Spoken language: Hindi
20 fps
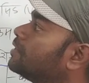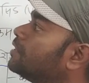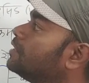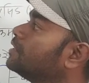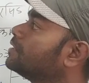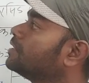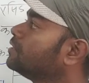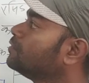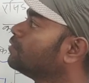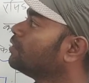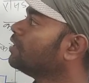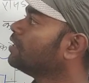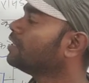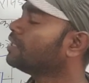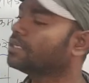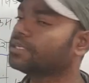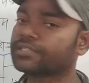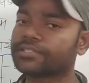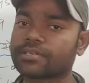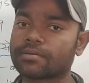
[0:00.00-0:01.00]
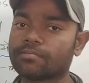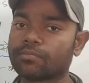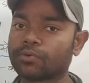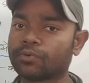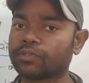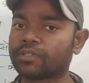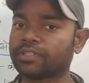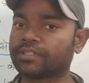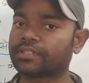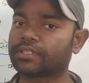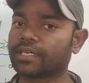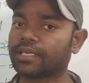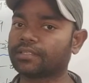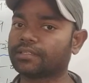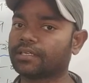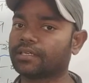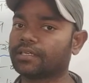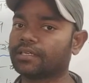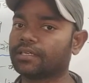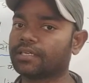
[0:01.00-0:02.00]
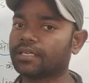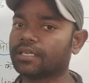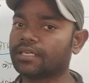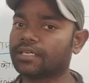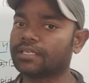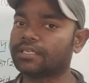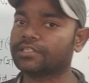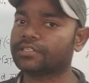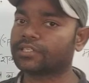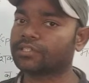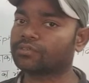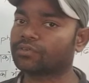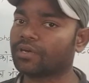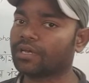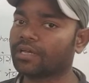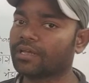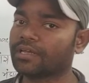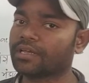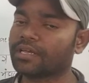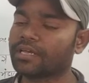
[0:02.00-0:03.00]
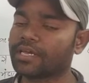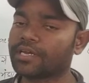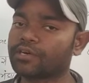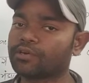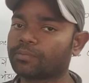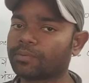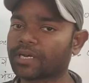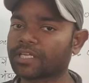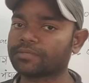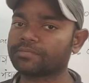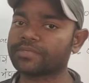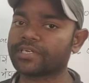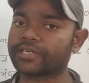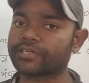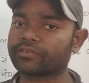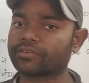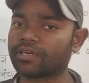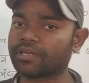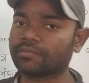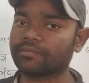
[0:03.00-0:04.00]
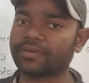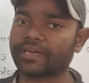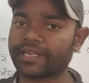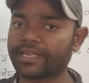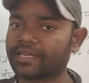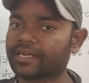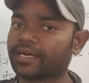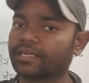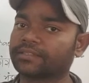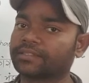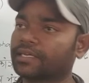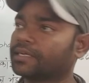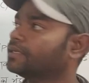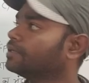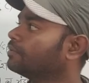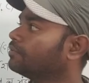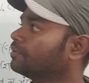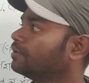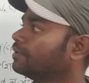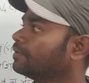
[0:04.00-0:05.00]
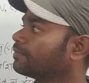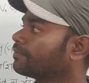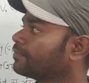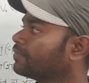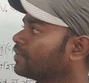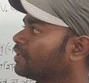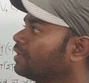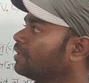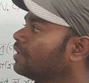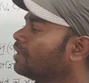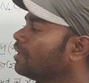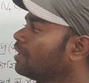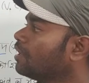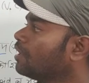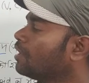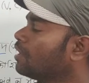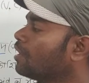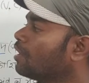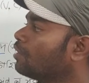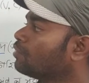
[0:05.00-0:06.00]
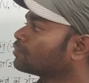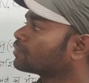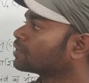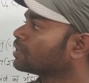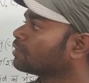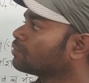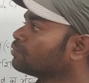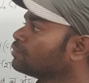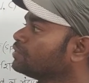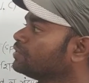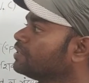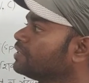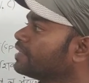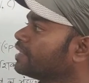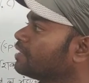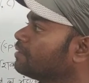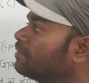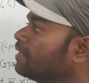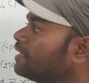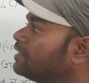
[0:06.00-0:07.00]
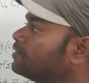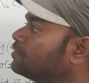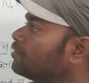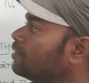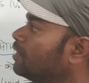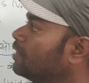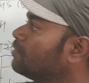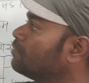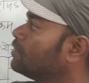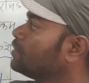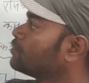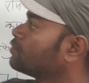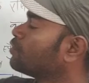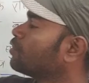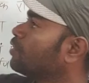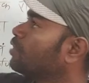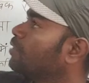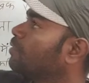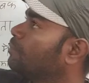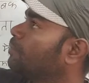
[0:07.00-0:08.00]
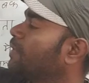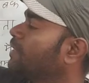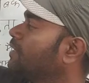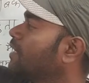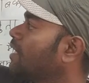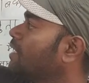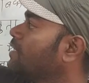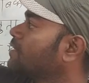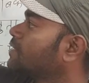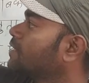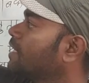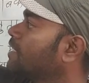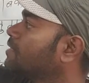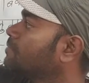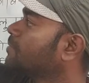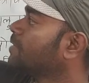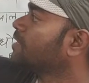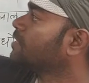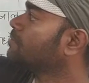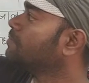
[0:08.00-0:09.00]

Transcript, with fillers: से इसे जो है संबोधित किया था इसे जो है इंडोप्लाज्मिक रेटिकुलम नहीं कहा था इन्होंने उसके कुछ दिन के बाद जो है 1945 के आसपास